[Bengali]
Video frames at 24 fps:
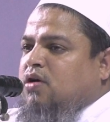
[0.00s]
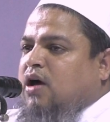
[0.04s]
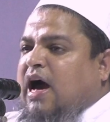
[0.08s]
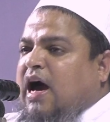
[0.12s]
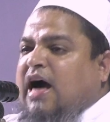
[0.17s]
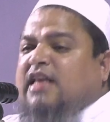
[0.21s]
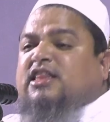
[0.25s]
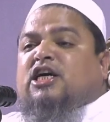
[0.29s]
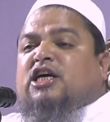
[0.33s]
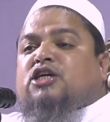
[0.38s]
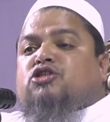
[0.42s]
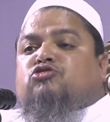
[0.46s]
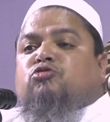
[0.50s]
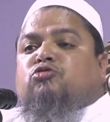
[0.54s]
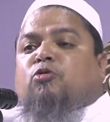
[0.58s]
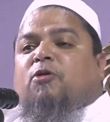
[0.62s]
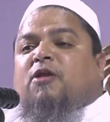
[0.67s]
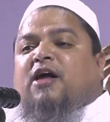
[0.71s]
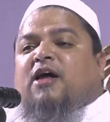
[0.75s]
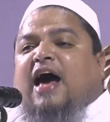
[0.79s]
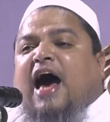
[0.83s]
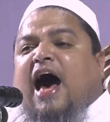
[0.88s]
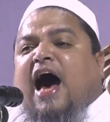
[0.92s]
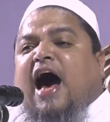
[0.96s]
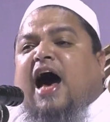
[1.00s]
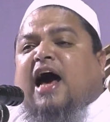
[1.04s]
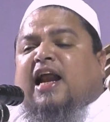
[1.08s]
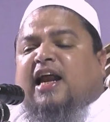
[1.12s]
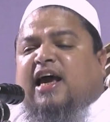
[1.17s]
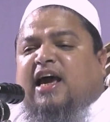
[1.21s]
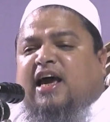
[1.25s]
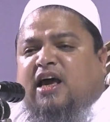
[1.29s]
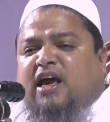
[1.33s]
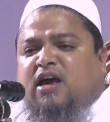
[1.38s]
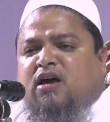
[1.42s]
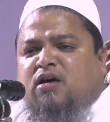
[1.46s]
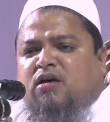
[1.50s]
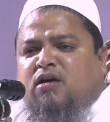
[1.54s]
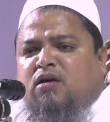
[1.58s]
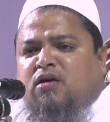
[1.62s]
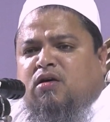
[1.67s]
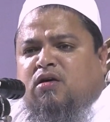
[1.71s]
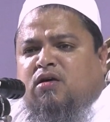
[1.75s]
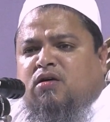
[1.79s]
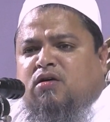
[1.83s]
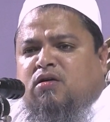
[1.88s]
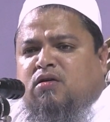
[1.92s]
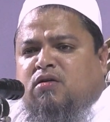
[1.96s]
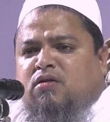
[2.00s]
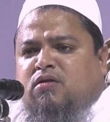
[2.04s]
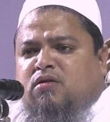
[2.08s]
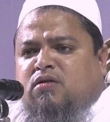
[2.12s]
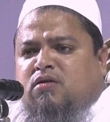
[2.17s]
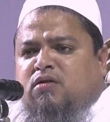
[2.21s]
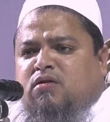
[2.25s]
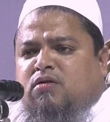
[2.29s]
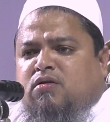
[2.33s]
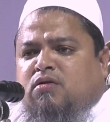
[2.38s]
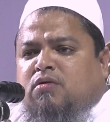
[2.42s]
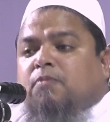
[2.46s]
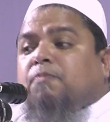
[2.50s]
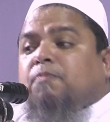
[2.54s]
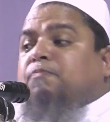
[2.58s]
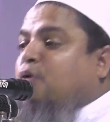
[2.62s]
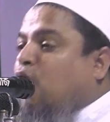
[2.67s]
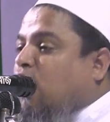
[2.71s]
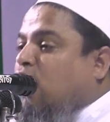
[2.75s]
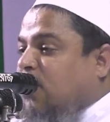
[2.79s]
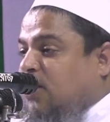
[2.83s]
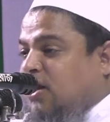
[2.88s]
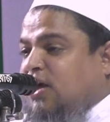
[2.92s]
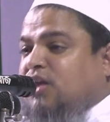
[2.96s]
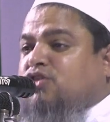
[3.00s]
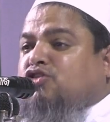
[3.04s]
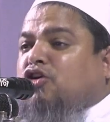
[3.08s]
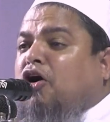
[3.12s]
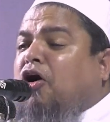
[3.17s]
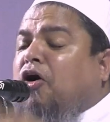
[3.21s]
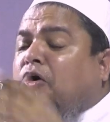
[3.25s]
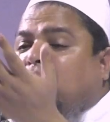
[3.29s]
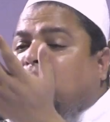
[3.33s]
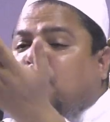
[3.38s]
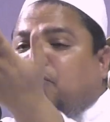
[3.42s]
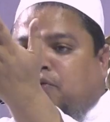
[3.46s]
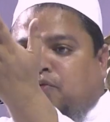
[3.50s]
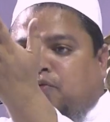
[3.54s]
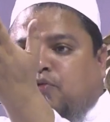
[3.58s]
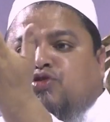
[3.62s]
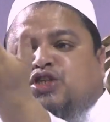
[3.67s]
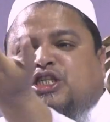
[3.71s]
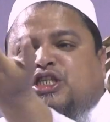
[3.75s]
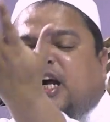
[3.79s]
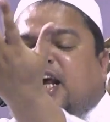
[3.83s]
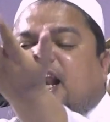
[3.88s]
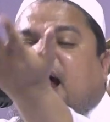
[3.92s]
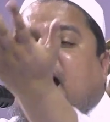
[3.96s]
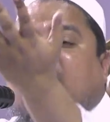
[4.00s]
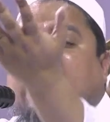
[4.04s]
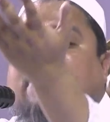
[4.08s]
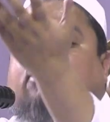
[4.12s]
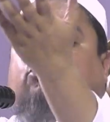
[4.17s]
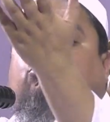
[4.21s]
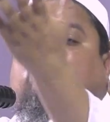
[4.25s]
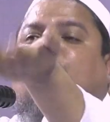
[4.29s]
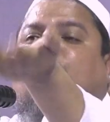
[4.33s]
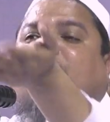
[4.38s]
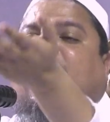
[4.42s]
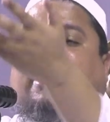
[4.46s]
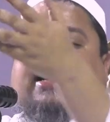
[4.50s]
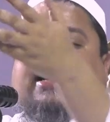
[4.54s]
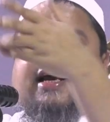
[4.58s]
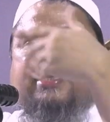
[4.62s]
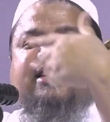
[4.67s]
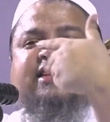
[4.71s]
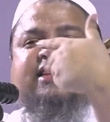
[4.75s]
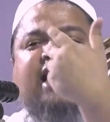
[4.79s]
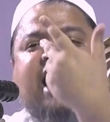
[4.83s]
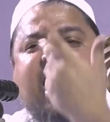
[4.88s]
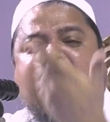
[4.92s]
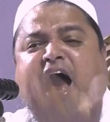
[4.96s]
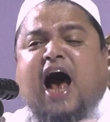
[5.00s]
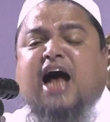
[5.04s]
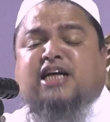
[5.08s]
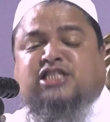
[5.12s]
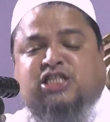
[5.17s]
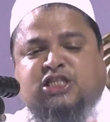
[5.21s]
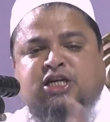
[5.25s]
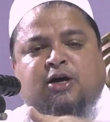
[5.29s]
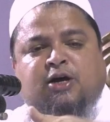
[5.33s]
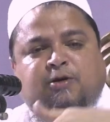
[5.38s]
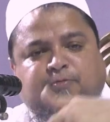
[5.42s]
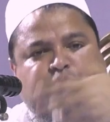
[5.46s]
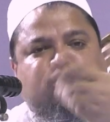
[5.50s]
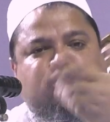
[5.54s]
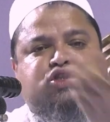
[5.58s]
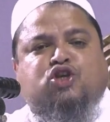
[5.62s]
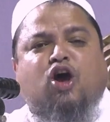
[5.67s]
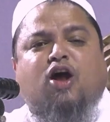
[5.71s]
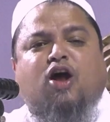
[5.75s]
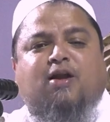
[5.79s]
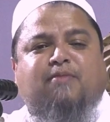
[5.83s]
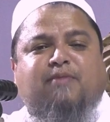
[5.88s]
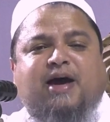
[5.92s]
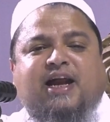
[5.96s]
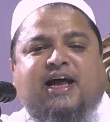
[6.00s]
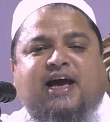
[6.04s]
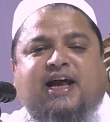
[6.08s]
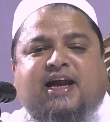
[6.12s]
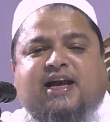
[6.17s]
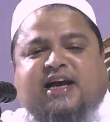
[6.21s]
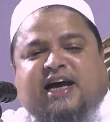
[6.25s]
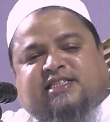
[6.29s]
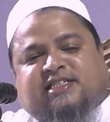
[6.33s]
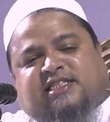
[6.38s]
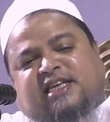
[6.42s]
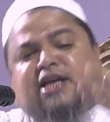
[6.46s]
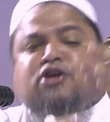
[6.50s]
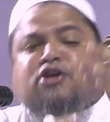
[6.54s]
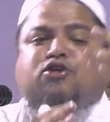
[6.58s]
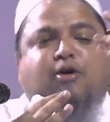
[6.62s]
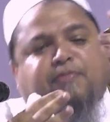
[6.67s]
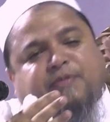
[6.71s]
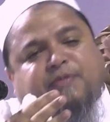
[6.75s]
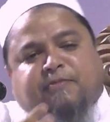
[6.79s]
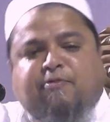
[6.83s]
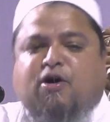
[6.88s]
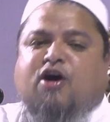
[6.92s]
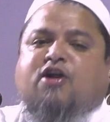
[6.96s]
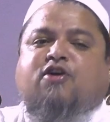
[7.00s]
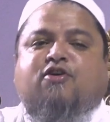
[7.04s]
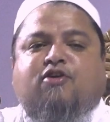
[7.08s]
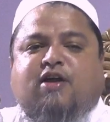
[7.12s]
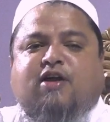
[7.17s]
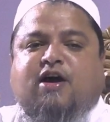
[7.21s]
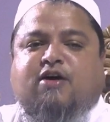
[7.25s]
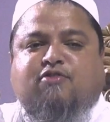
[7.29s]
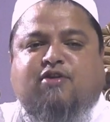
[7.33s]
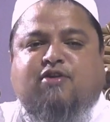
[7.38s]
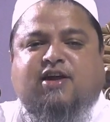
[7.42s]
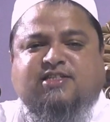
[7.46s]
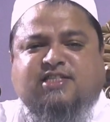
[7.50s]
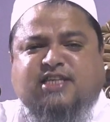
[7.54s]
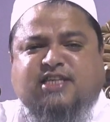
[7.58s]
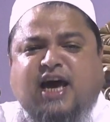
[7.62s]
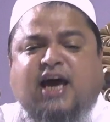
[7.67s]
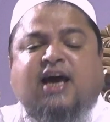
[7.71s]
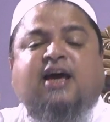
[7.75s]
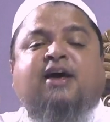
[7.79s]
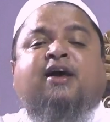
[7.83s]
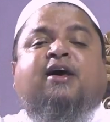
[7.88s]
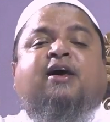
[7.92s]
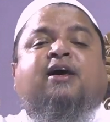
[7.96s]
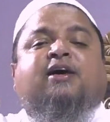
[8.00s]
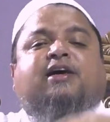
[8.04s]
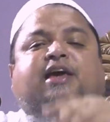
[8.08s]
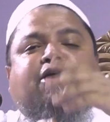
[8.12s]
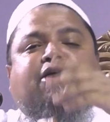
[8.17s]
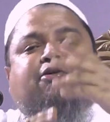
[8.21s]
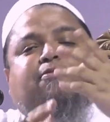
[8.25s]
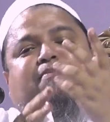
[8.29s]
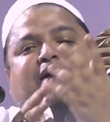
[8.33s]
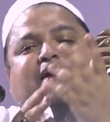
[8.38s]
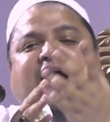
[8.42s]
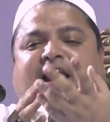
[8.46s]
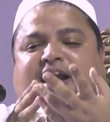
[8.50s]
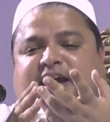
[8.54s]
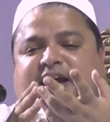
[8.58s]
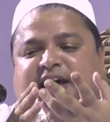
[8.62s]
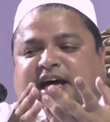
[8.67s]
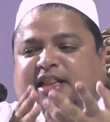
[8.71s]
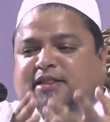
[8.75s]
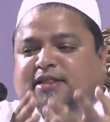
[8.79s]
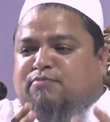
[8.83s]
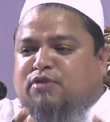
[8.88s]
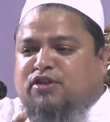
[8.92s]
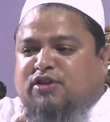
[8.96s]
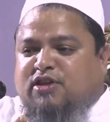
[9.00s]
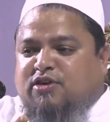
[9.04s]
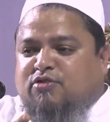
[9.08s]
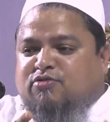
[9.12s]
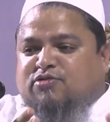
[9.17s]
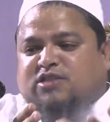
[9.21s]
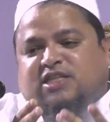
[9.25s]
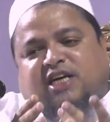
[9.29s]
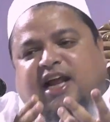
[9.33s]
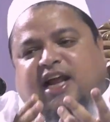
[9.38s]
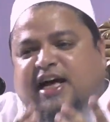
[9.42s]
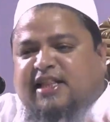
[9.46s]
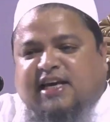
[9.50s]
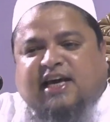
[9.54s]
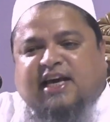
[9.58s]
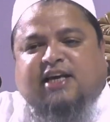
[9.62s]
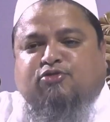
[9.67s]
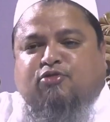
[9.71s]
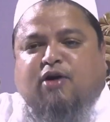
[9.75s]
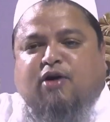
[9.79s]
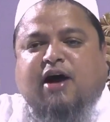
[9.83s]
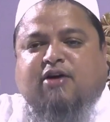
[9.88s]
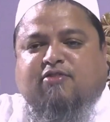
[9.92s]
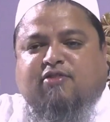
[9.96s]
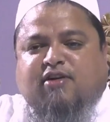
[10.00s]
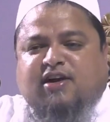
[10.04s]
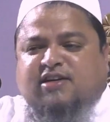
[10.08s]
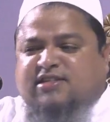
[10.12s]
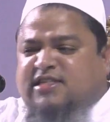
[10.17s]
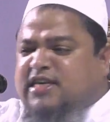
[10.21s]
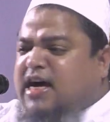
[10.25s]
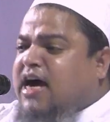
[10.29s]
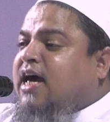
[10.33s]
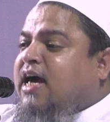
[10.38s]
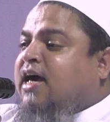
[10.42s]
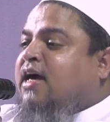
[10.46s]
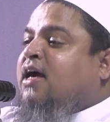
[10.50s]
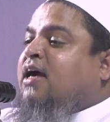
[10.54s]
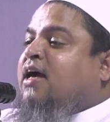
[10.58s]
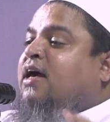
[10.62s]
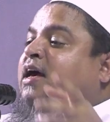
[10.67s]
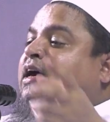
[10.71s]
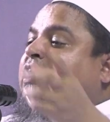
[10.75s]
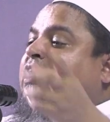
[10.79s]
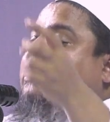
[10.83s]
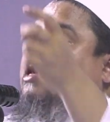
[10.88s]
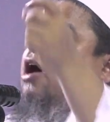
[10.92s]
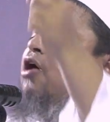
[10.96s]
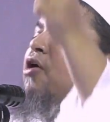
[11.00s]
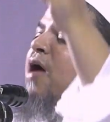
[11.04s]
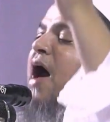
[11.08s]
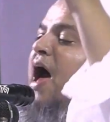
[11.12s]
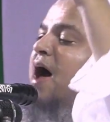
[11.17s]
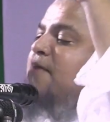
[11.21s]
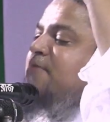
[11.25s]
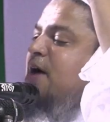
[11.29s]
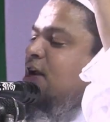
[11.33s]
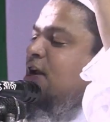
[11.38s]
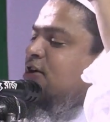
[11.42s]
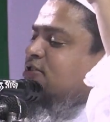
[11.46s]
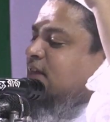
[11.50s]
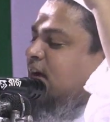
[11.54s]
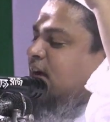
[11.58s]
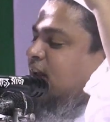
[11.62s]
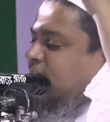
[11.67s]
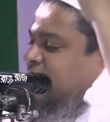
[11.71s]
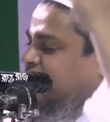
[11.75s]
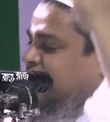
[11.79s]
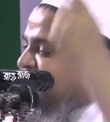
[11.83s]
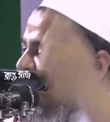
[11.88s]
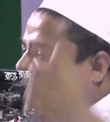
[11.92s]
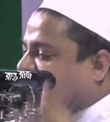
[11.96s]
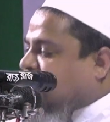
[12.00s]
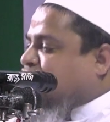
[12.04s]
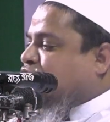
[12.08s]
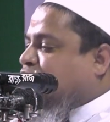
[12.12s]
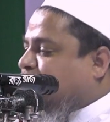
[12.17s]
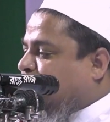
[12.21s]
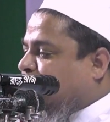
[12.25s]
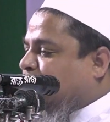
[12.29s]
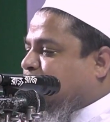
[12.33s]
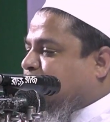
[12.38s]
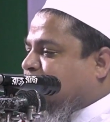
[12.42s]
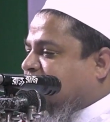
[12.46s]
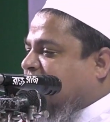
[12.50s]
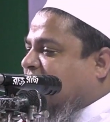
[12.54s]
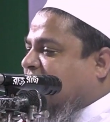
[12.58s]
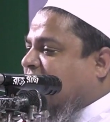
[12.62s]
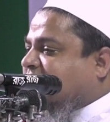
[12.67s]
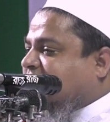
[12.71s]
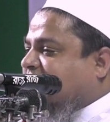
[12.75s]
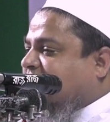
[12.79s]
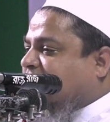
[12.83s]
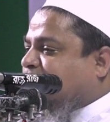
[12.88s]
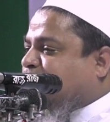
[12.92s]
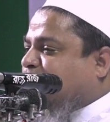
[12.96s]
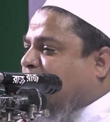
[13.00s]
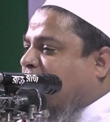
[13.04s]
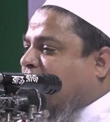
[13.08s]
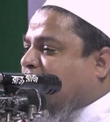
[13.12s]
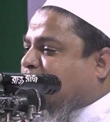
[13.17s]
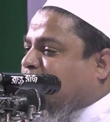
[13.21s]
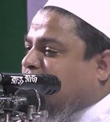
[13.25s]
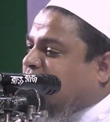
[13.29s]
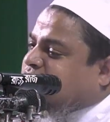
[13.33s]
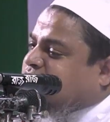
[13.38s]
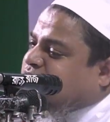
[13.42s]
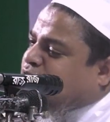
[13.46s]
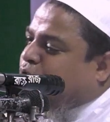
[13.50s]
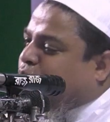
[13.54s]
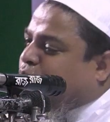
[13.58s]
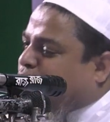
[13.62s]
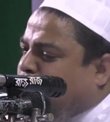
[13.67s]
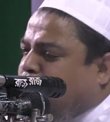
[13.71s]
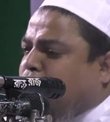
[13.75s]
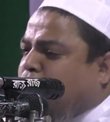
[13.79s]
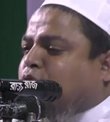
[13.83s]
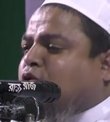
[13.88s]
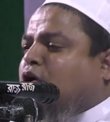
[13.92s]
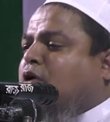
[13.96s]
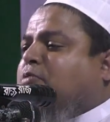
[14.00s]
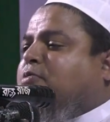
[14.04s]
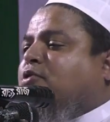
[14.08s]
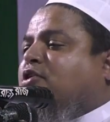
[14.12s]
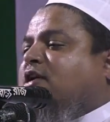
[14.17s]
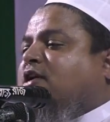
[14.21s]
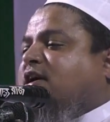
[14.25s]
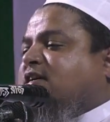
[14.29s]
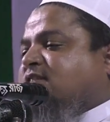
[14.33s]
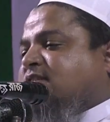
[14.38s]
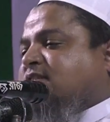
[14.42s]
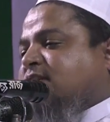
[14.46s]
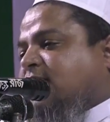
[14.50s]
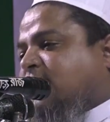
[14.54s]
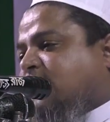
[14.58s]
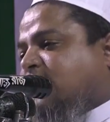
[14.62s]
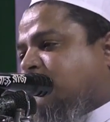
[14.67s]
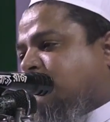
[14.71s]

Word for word: হাদিসুল গারে বর্ণিত উসিলার দুয়ার ইতিহাস মুসলমানের কাছে নবী বর্ণনা করেছে কেউ মার খেদমতের উশিলা দিয়ে দোয়া করেছে কেউ আমানতের হিফাজতের উশিলা দিয়ে দোয়া করেছে ওগুলোও কবুল হয়েছে